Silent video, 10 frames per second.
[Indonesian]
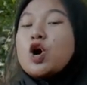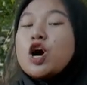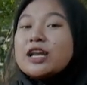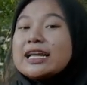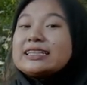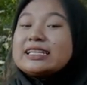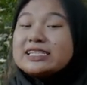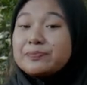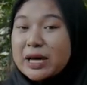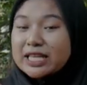orang
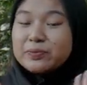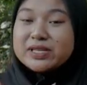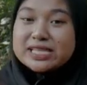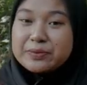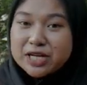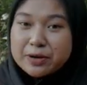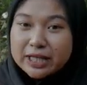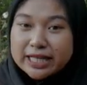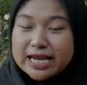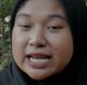tercepat bisa
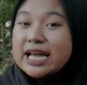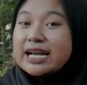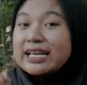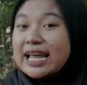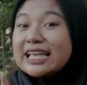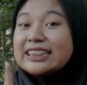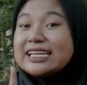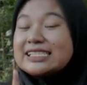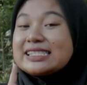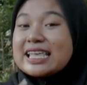mendapatkan
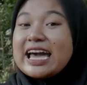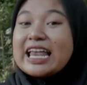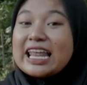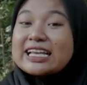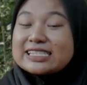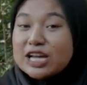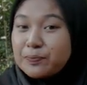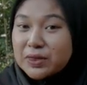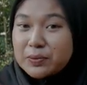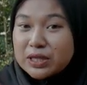gratis
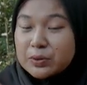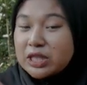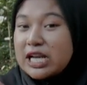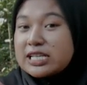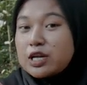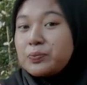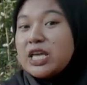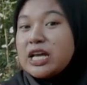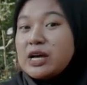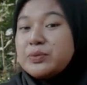teleskop teman-teman teleskop
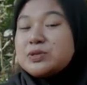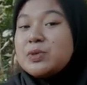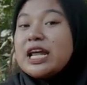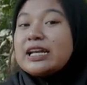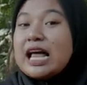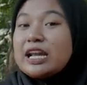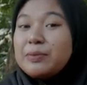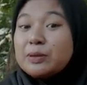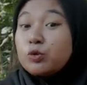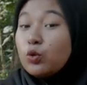3 mis 9
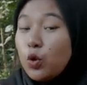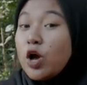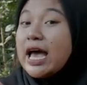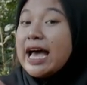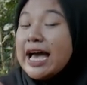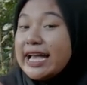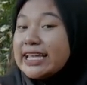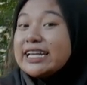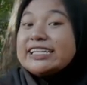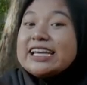kali 40
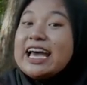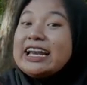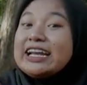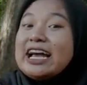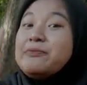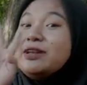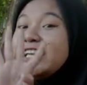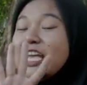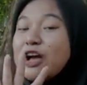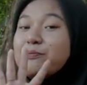hanya di harga
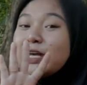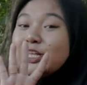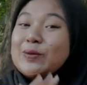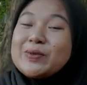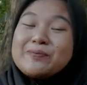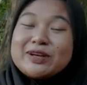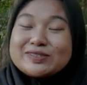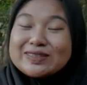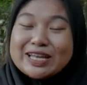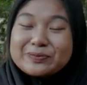belinya
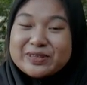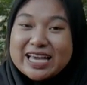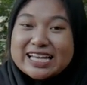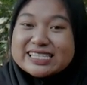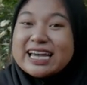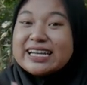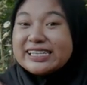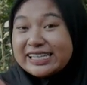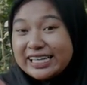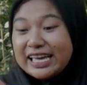4,4 juta rupiah.
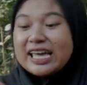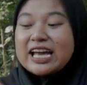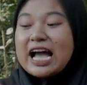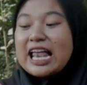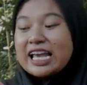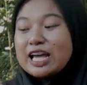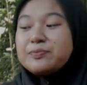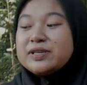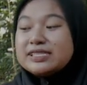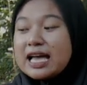Jadi
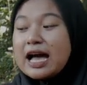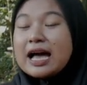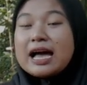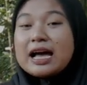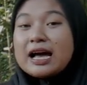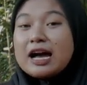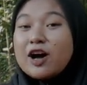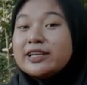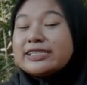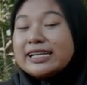kalian bisa
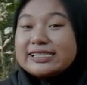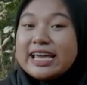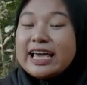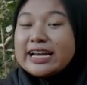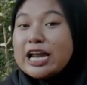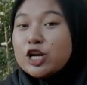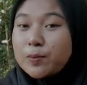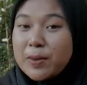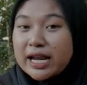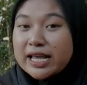order di harga
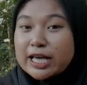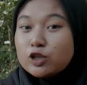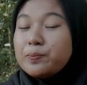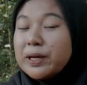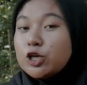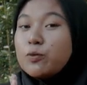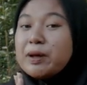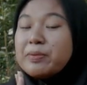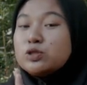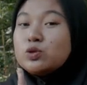normal yaitu
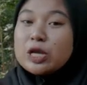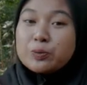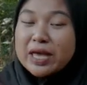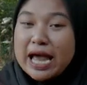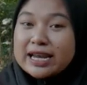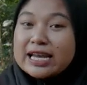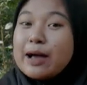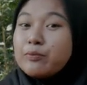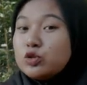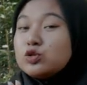4,4 juta rupiah
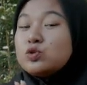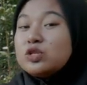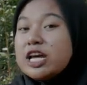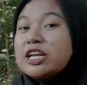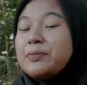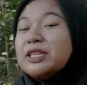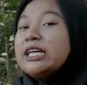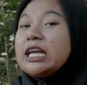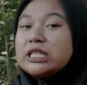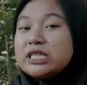namun sudah
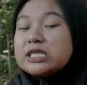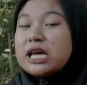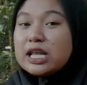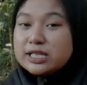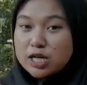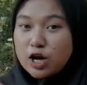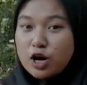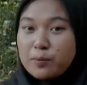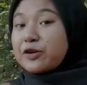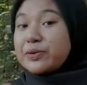dapat gratis
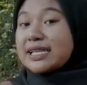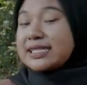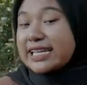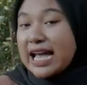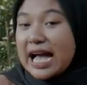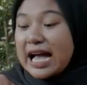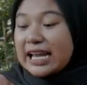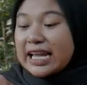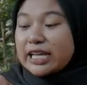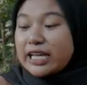teleskop. Kalau biasanya
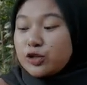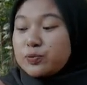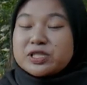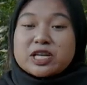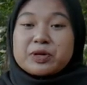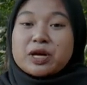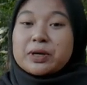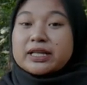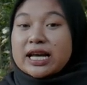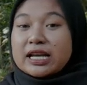kalian itu bisa
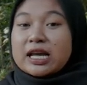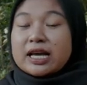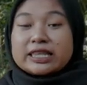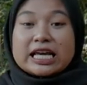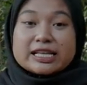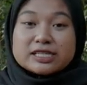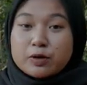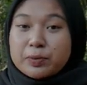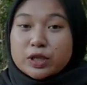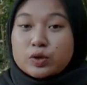mendapatkan
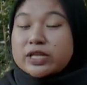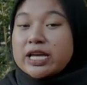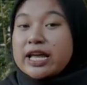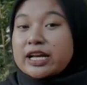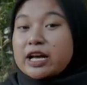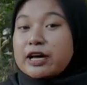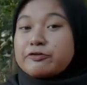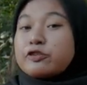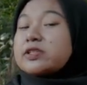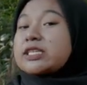teleskop itu di harga
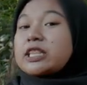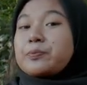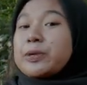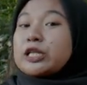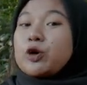full set 4,7